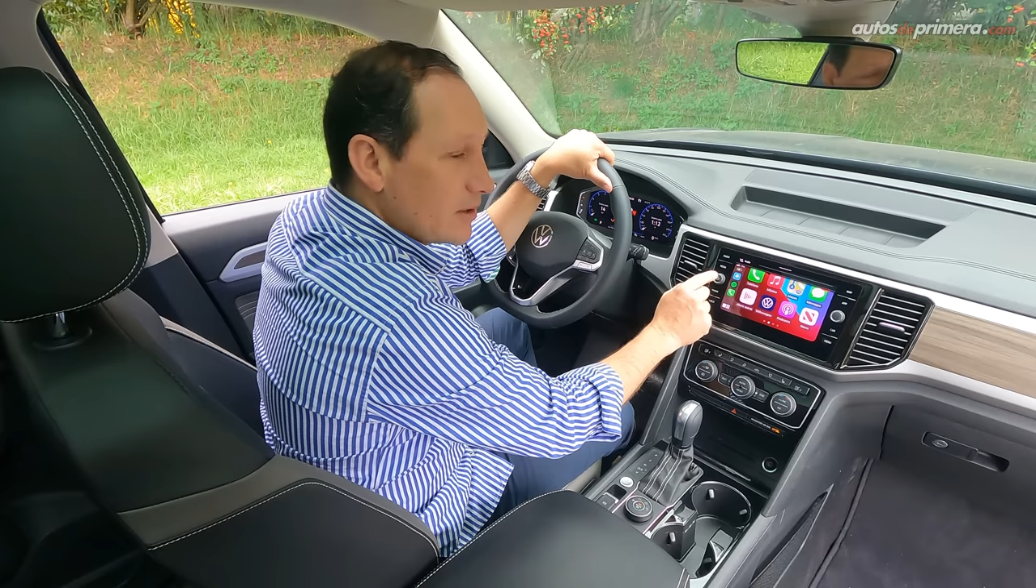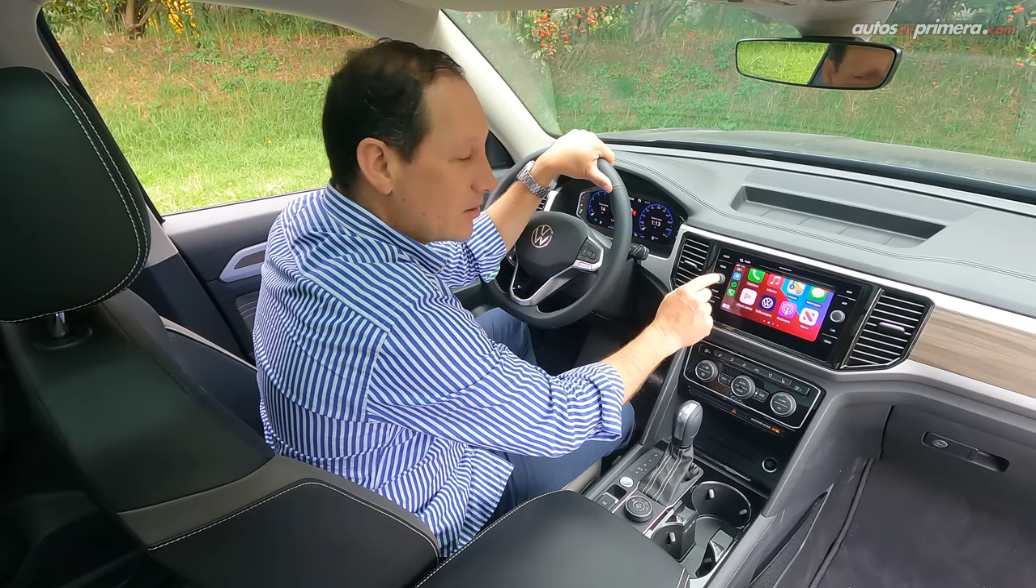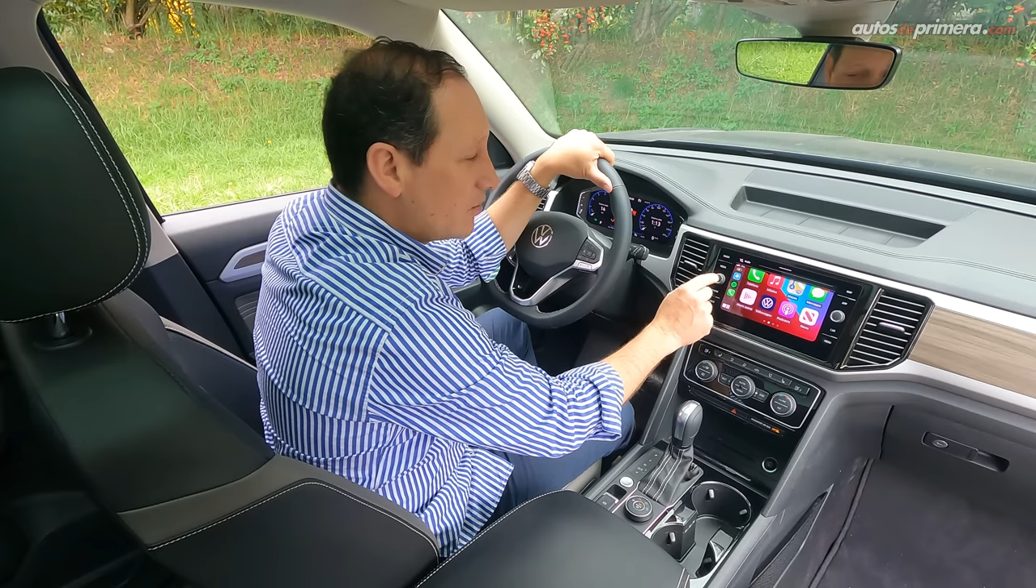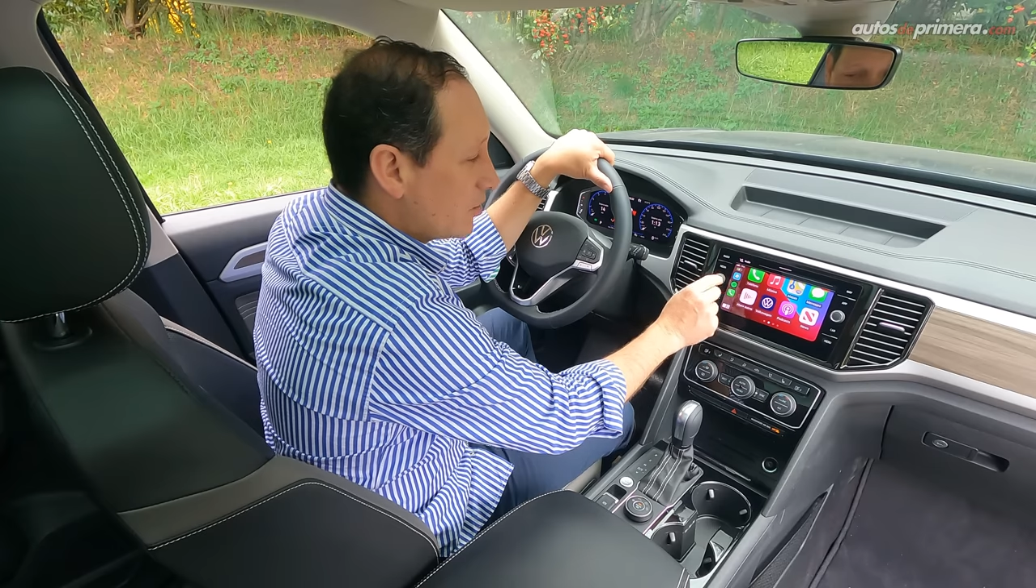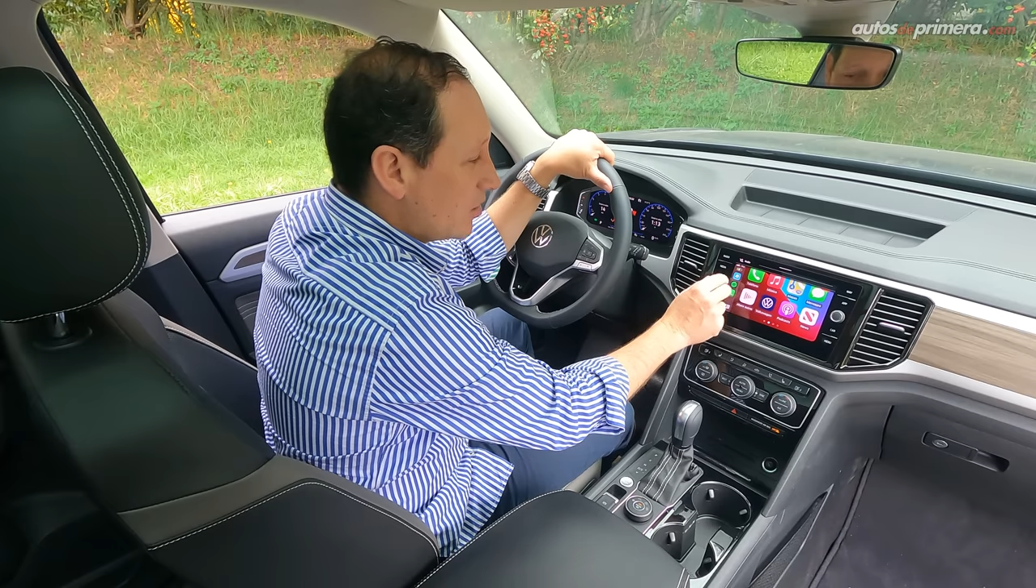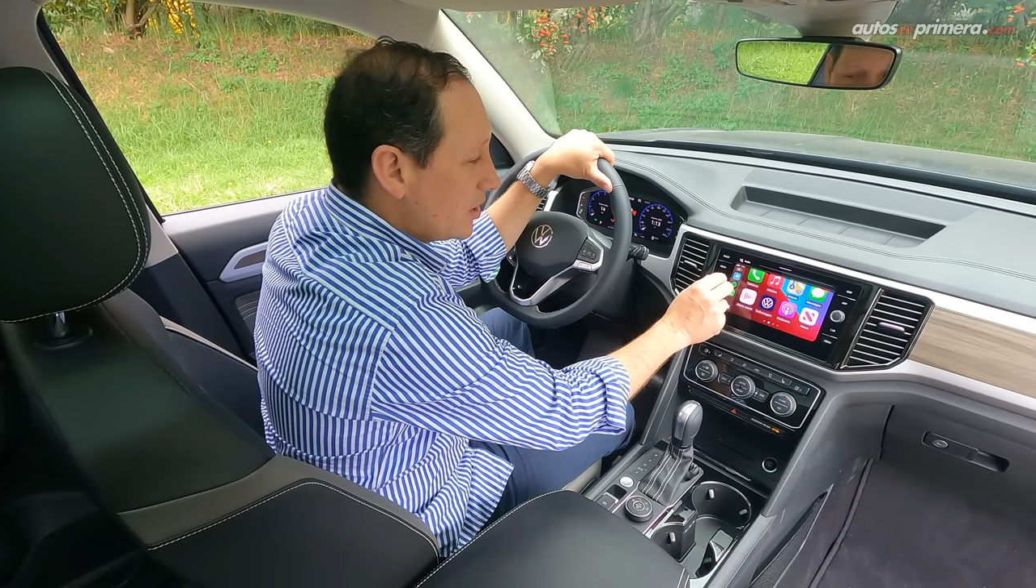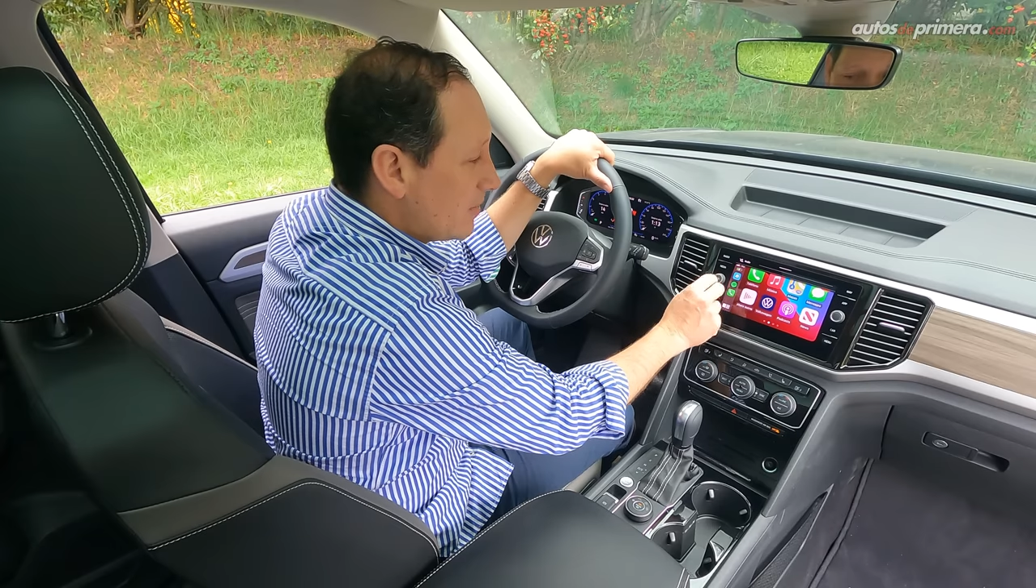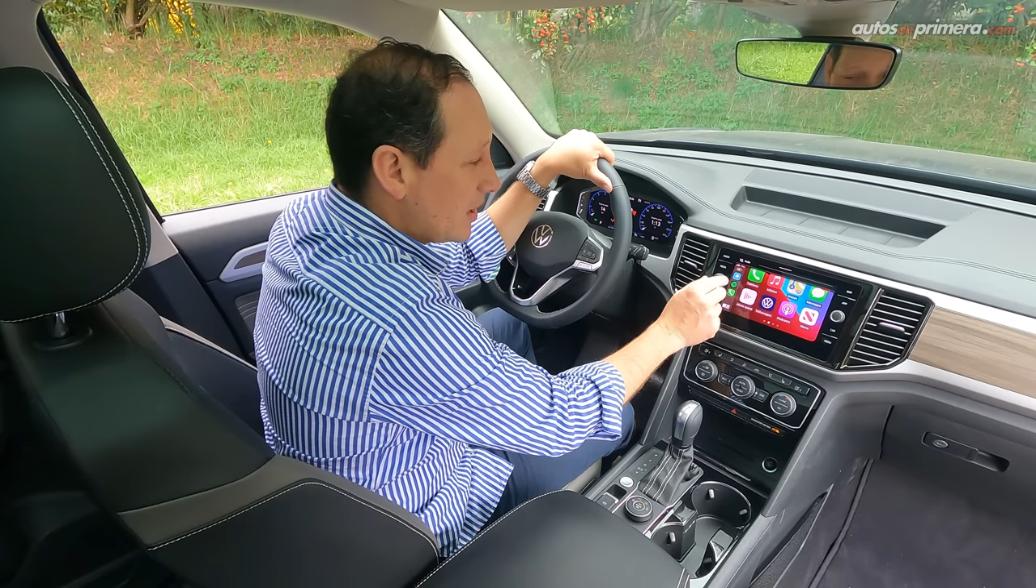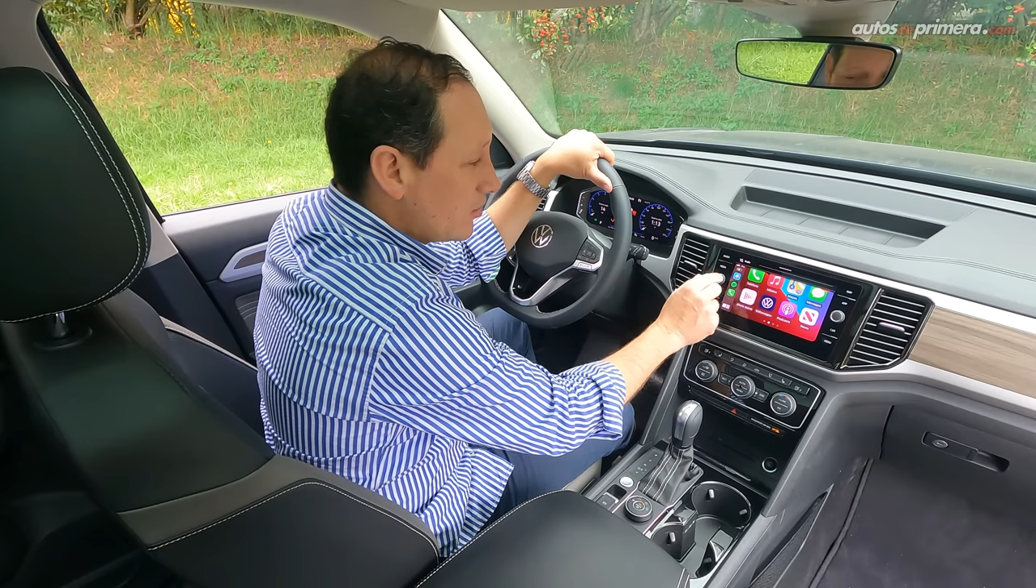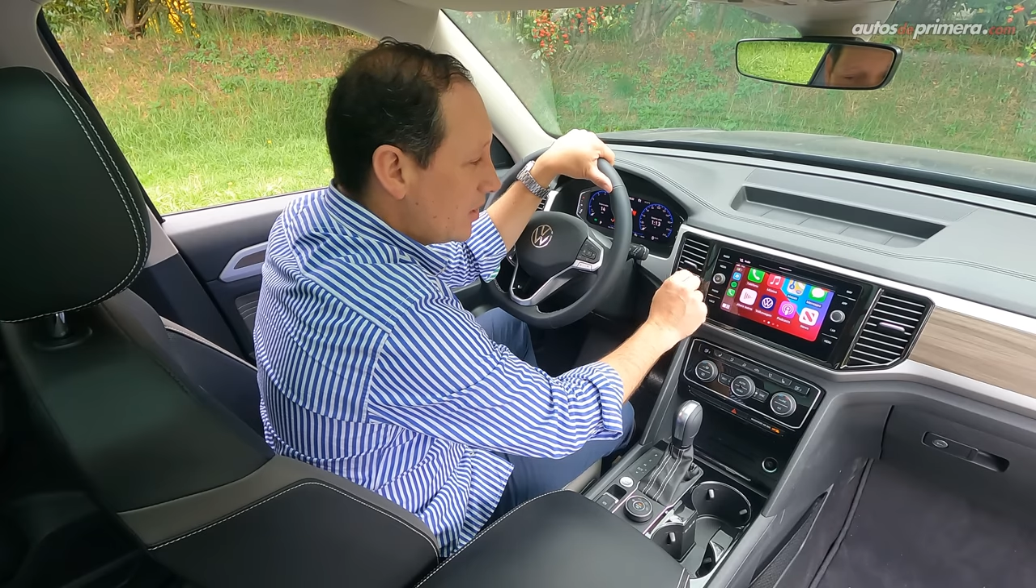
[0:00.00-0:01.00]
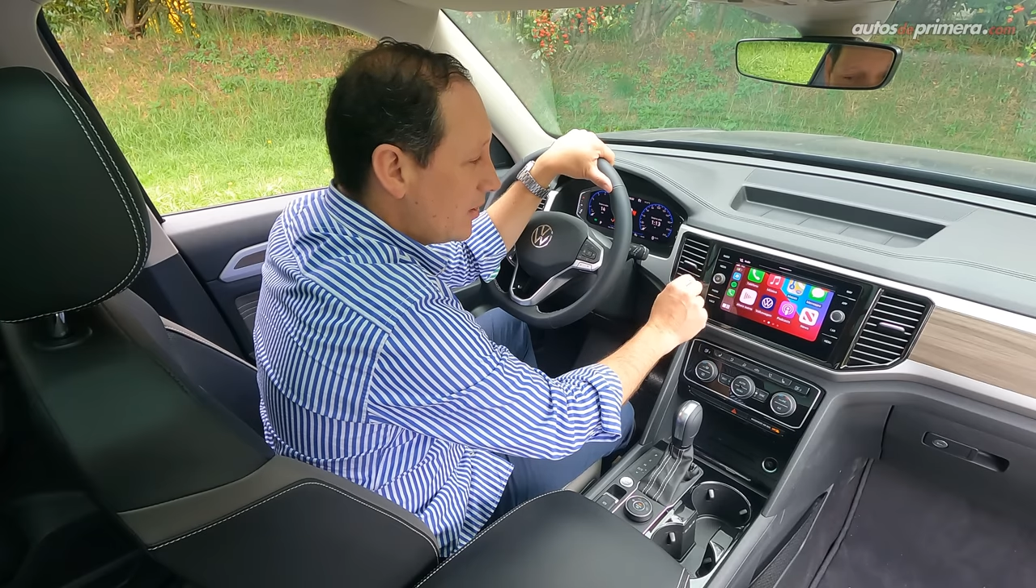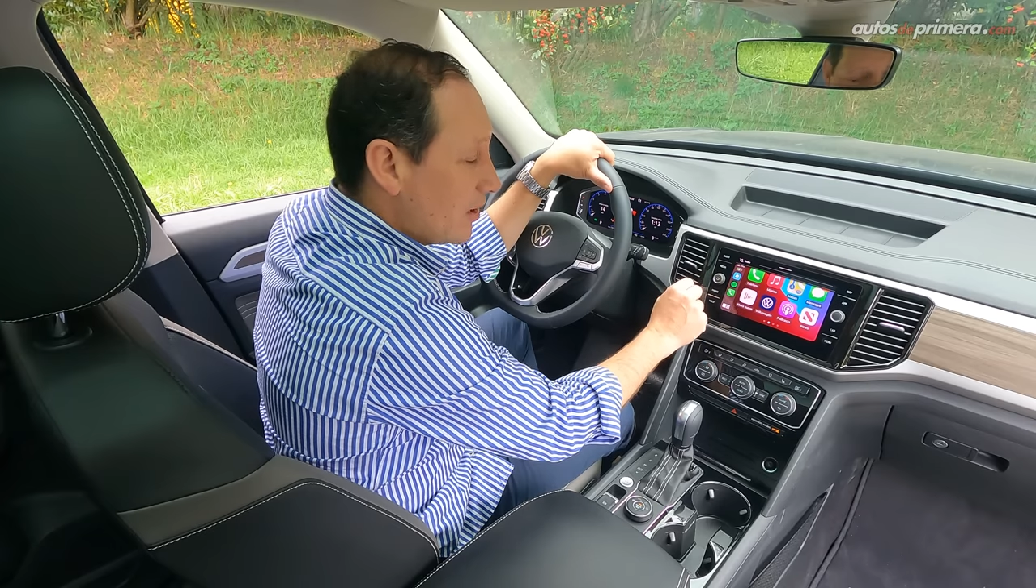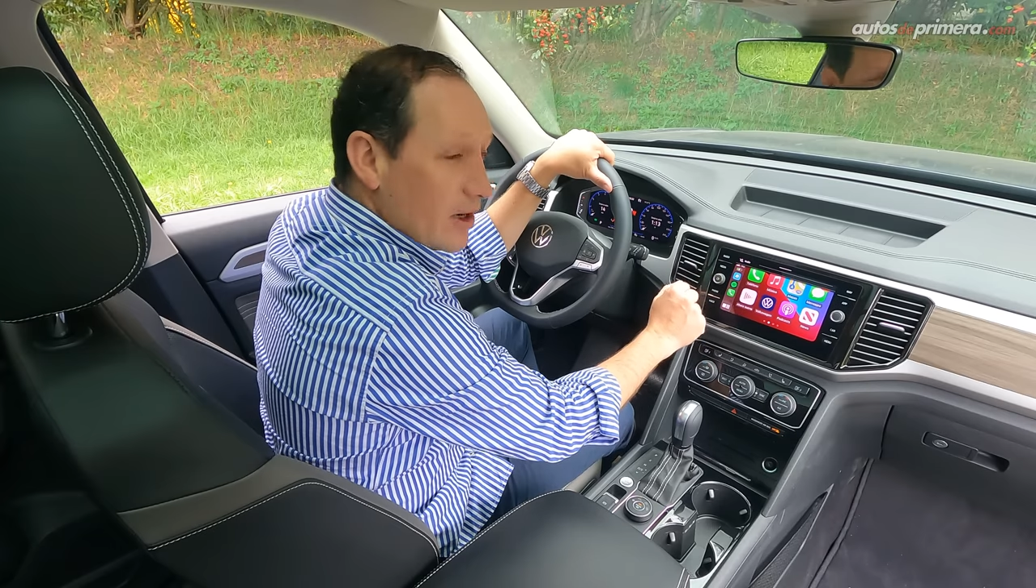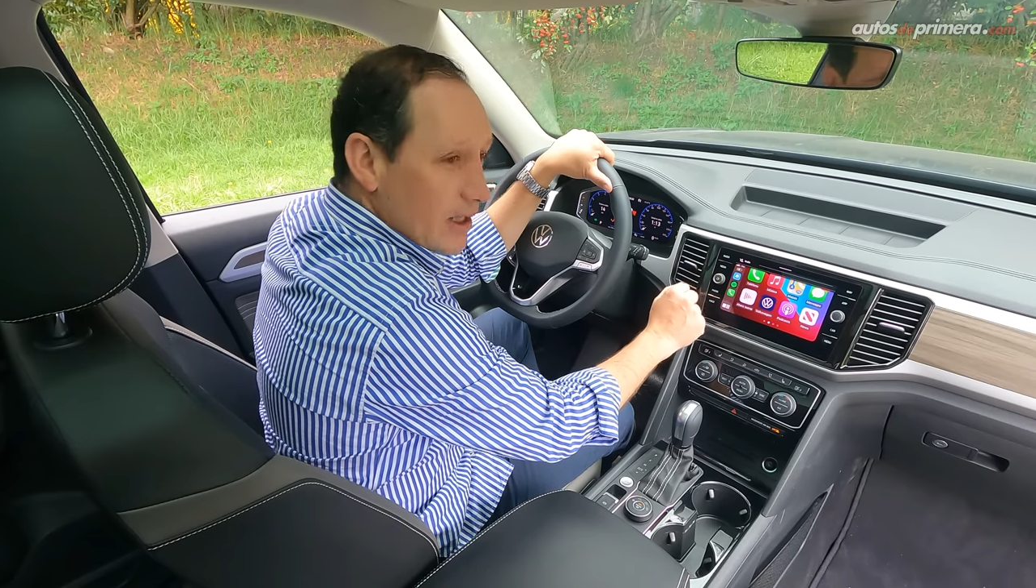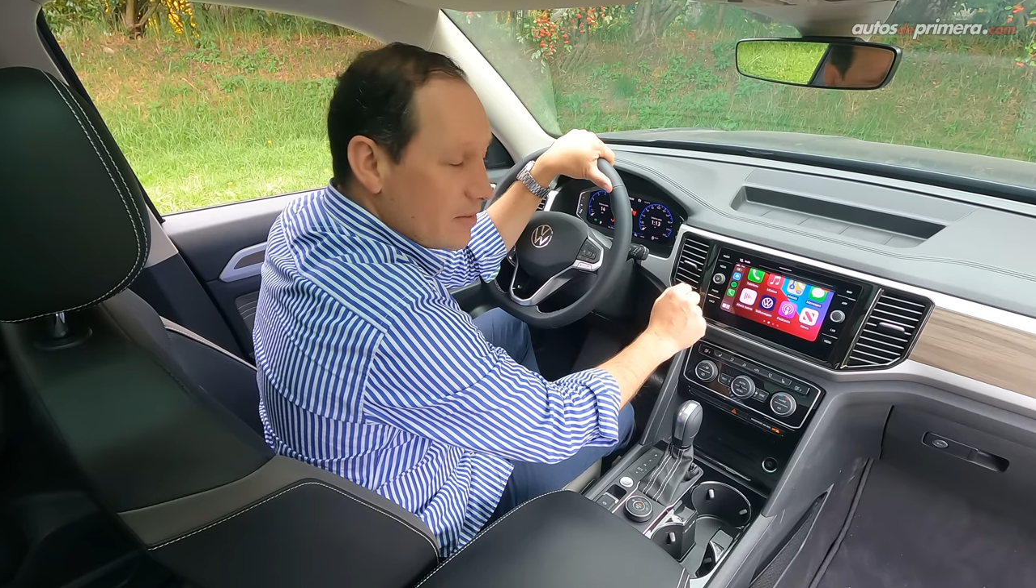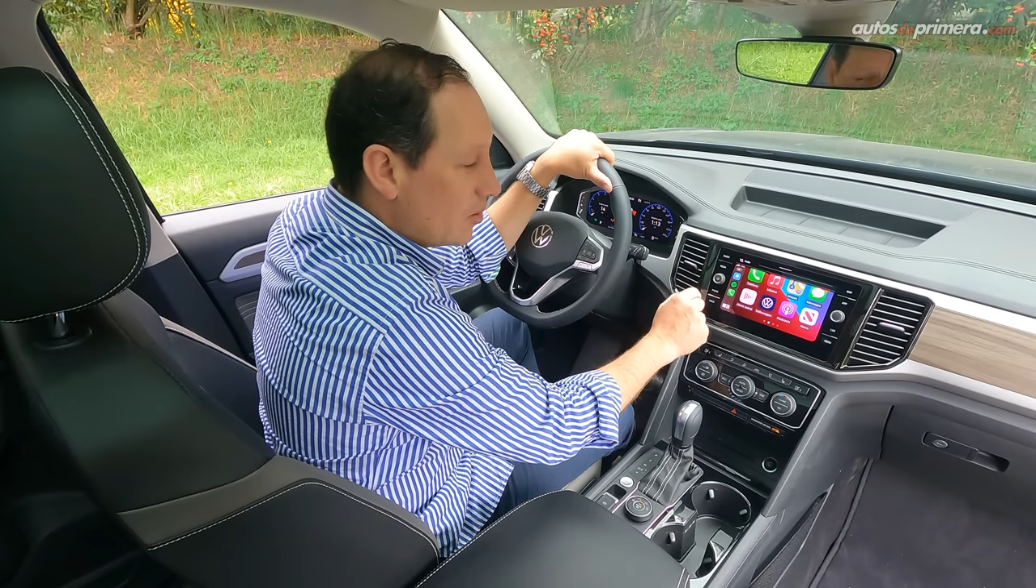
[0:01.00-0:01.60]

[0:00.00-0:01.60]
estos botones para subir y bajar